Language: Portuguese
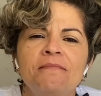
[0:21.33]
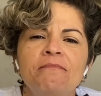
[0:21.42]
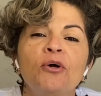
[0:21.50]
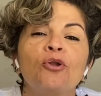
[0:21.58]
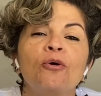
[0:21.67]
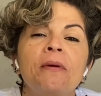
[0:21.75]

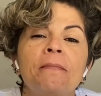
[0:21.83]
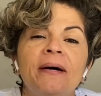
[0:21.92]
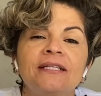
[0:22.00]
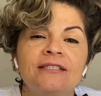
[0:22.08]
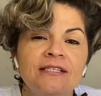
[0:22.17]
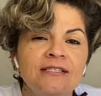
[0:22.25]
Meu nome é
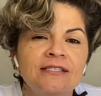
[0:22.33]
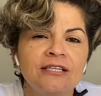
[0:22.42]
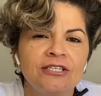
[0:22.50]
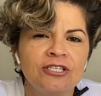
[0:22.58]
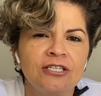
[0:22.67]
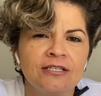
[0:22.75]

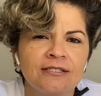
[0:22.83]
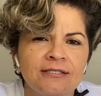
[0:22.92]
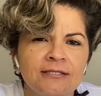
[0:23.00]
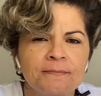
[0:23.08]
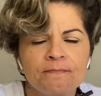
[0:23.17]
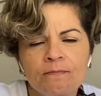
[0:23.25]
Patrícia
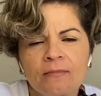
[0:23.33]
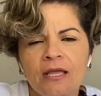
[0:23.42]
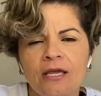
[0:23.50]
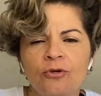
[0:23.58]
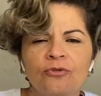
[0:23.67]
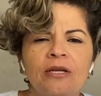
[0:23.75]
Dias,
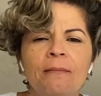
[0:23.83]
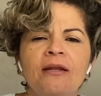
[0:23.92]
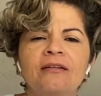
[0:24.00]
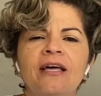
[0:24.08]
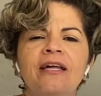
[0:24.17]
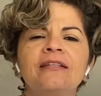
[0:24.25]
eu
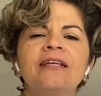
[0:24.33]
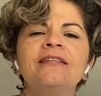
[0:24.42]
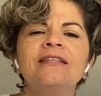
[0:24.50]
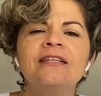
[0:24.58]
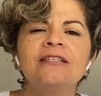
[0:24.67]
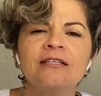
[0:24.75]
trabalho na área da
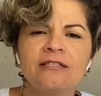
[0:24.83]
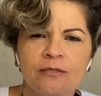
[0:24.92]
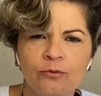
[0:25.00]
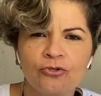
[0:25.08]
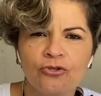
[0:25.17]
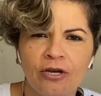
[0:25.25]
inteligência
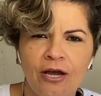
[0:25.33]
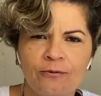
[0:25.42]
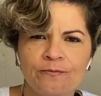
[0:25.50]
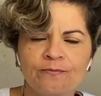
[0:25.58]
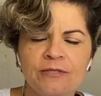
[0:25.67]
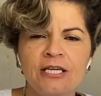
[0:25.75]

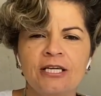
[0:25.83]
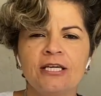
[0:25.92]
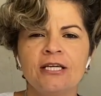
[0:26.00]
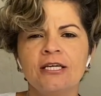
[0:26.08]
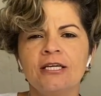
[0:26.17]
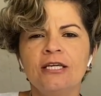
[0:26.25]
emocional
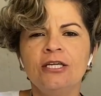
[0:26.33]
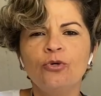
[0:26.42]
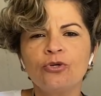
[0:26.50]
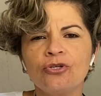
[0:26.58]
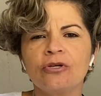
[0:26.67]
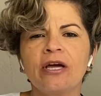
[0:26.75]
e
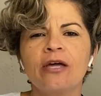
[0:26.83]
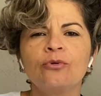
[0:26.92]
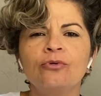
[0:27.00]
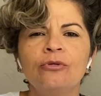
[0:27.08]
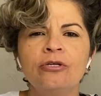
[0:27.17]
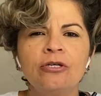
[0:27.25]
hoje eu
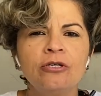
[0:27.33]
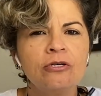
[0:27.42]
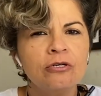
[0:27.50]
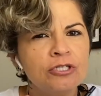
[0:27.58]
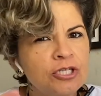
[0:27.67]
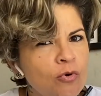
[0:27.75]
quero
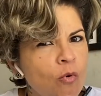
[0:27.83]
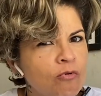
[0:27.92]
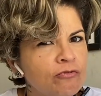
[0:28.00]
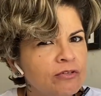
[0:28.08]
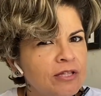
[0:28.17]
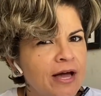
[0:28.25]
te
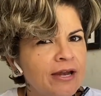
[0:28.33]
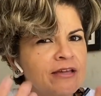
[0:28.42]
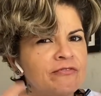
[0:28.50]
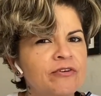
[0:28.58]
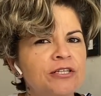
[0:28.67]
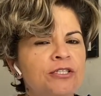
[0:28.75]
convidar a
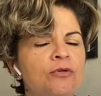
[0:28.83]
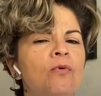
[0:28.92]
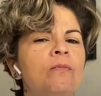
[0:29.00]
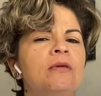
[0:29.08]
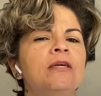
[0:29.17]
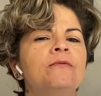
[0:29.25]
refletir
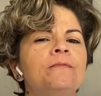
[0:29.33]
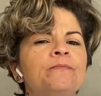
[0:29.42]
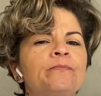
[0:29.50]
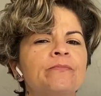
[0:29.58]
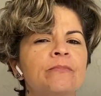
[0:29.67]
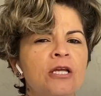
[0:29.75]
comigo
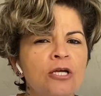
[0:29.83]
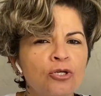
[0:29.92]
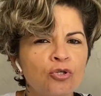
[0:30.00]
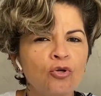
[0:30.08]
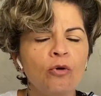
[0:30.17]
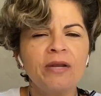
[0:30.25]

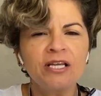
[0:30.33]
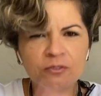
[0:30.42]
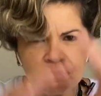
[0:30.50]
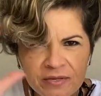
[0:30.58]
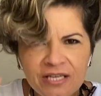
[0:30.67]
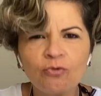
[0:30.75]
sobre a
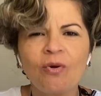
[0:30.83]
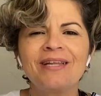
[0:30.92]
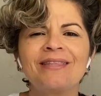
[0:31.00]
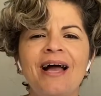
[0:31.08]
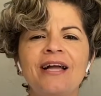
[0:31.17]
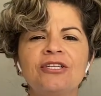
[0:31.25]

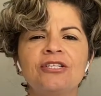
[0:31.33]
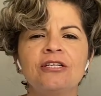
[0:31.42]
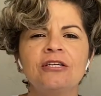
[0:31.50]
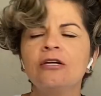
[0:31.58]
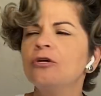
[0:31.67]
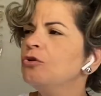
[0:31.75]

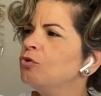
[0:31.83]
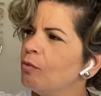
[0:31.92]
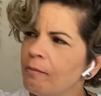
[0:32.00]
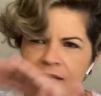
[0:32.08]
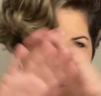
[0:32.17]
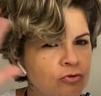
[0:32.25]
espiritualidade no
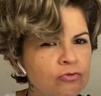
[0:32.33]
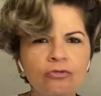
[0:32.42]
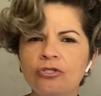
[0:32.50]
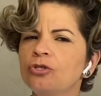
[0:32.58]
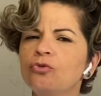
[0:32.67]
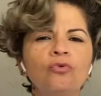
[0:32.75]
meio
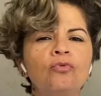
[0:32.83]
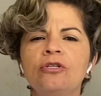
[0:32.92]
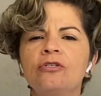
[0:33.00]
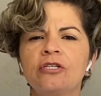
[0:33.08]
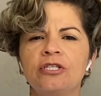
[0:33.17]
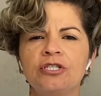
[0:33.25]
de tudo
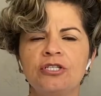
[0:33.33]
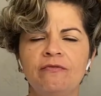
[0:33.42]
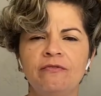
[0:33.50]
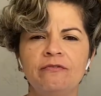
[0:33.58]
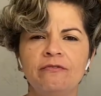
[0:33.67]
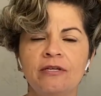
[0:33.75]
isso que a gente
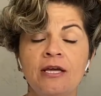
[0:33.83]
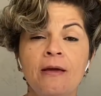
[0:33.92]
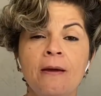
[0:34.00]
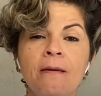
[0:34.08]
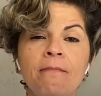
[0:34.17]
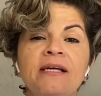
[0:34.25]
vive,
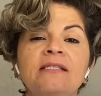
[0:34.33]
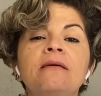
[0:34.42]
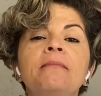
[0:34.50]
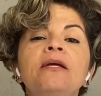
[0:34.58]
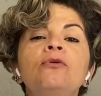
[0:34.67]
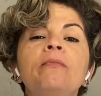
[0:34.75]
mas
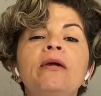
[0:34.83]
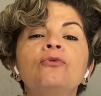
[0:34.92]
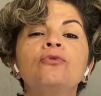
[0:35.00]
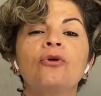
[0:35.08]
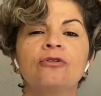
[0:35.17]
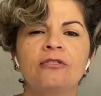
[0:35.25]
também no meio
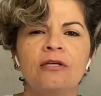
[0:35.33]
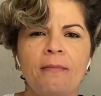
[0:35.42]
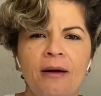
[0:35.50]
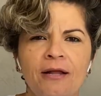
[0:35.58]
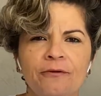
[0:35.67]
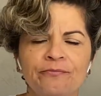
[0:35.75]
do nosso
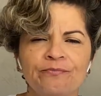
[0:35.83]
trabalho.